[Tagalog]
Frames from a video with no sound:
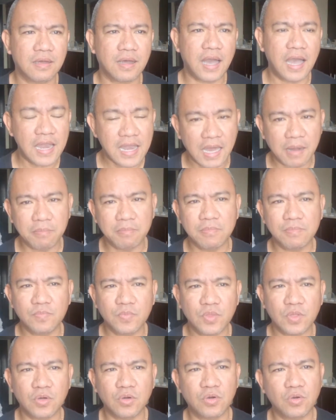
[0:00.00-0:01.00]
alam
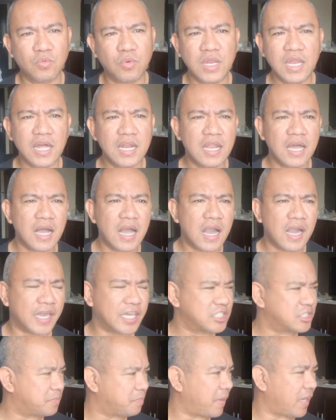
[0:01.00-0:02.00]
o walang
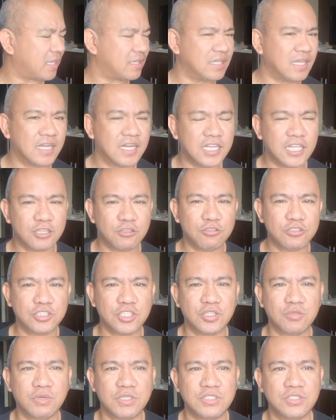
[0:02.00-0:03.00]
nakaka-expect ng ganitong
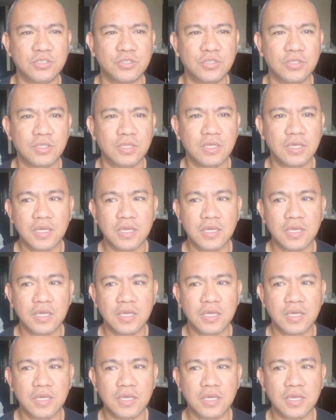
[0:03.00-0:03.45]
sitwasyon.